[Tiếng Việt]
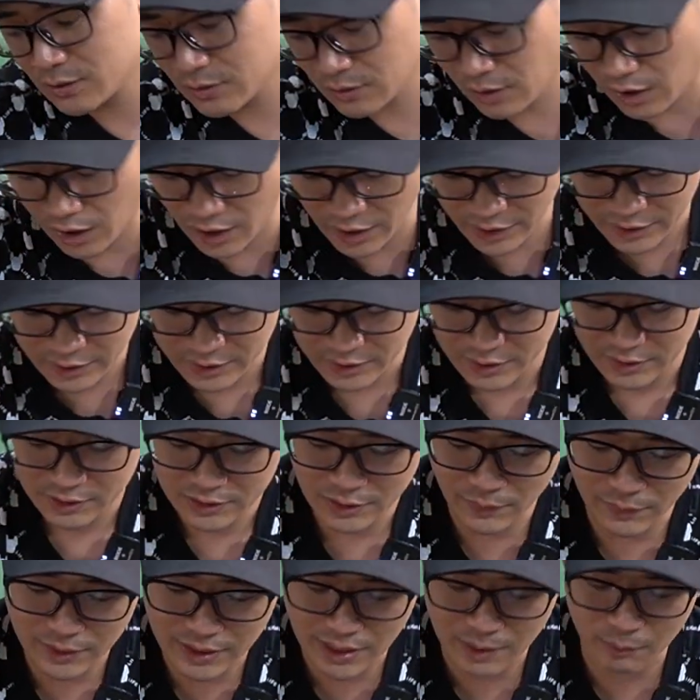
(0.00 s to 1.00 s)
rồi,
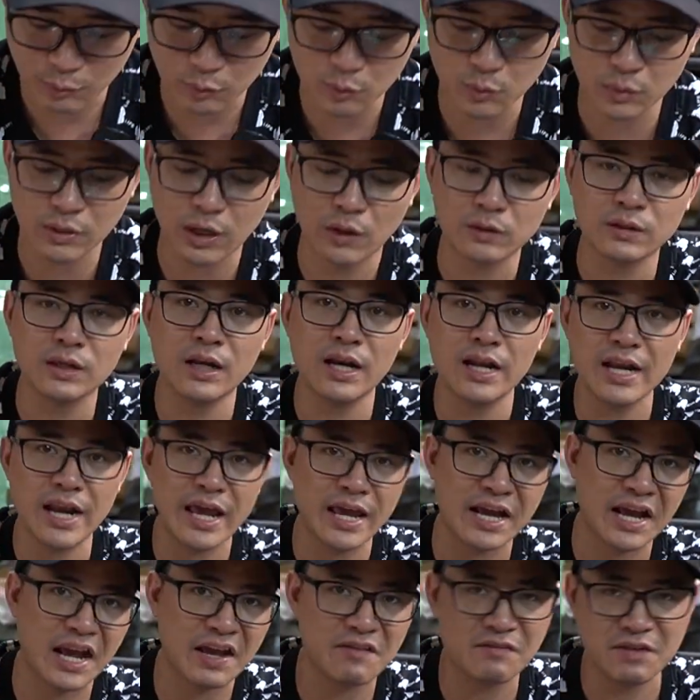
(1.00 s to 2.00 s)
nếu anh em có nhu cầu thì liên
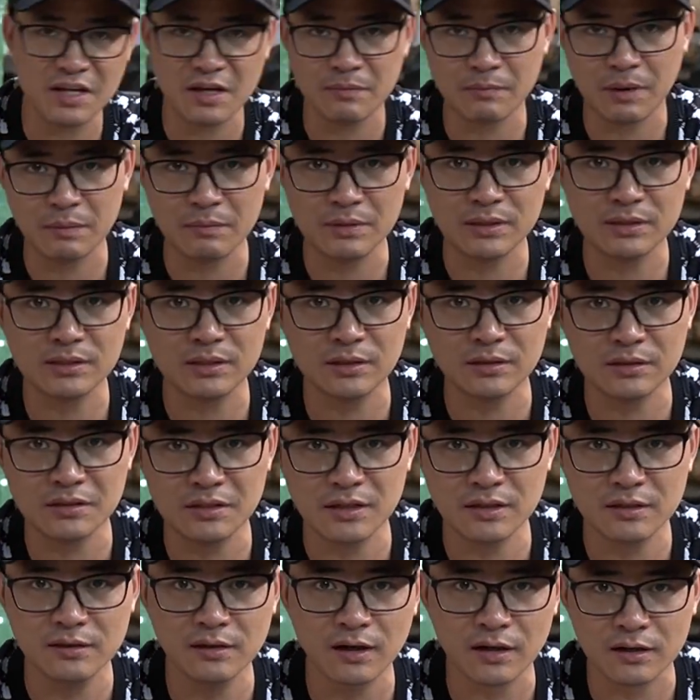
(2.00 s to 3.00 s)
hệ ngay với Điện Máy Bình Sơn
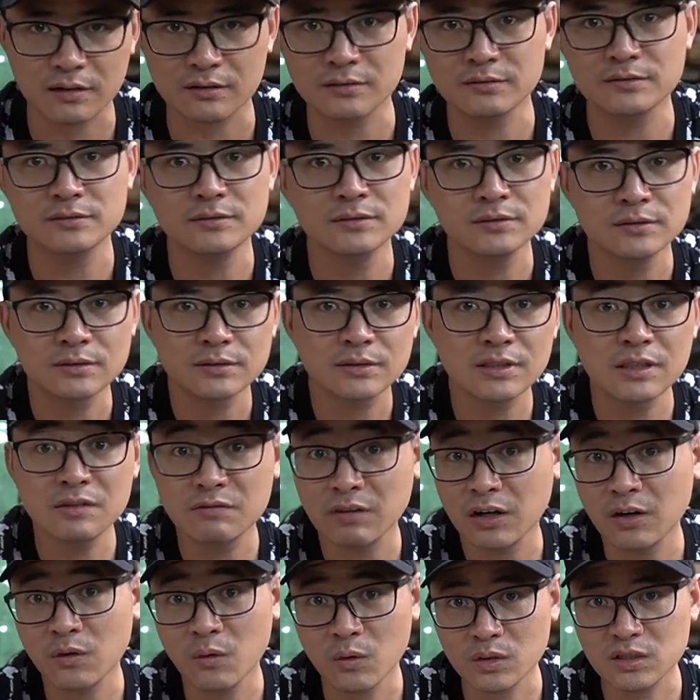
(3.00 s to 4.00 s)
để được tư
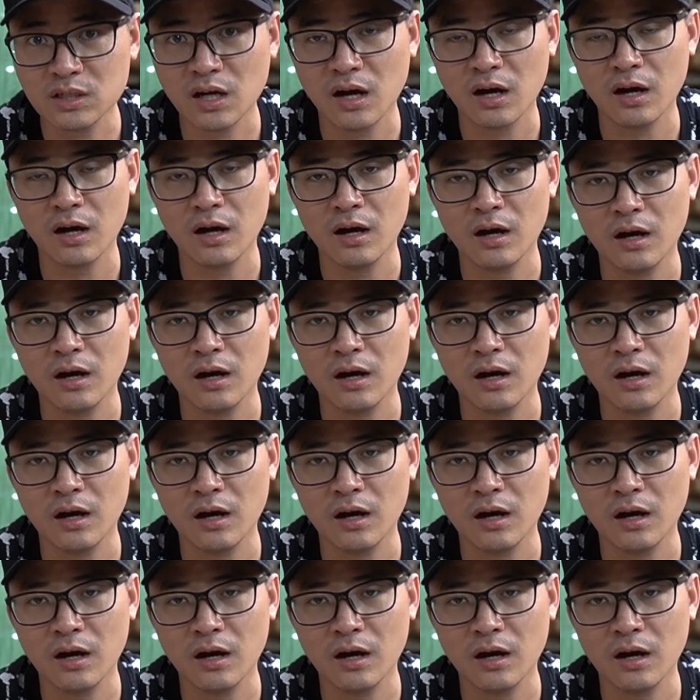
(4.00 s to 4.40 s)
vấn hỗ trợ.